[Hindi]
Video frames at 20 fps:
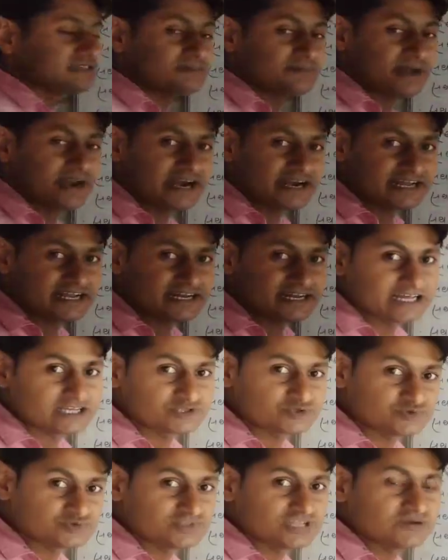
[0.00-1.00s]
सबसे बड़ा
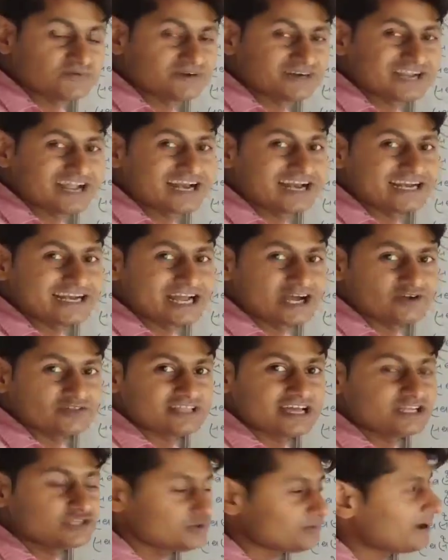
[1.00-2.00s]
डेल्टा सुंदरवन का डेल्टा
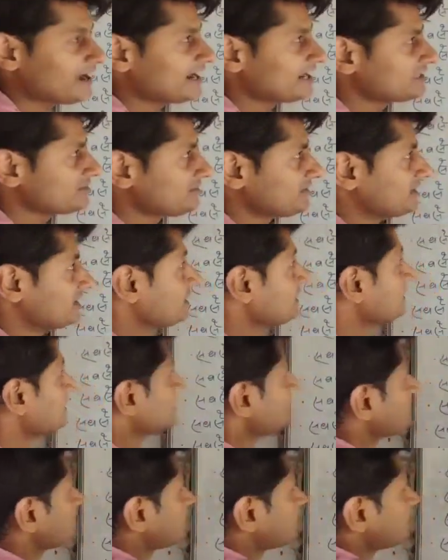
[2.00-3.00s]
होता है जो भारत में
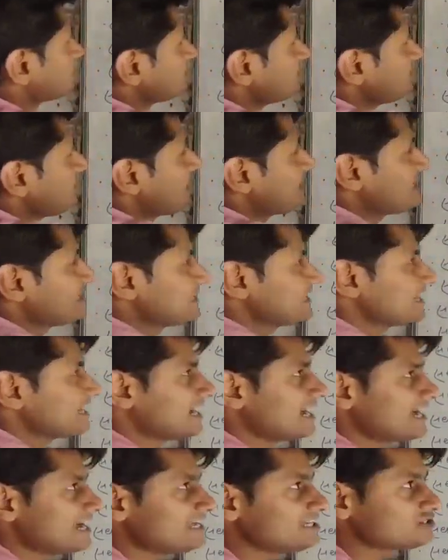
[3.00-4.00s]
है सबसे बड़ा डेल्टा
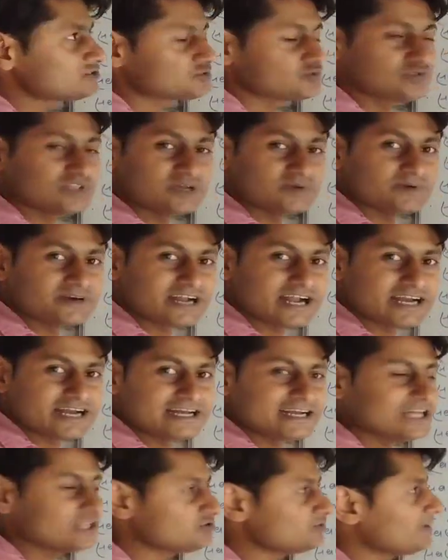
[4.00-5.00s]
कहाँ है सुंदरवन का
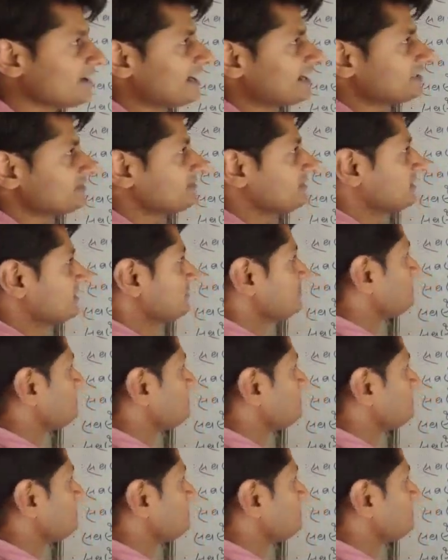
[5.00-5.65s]
डेल्टा जो भारत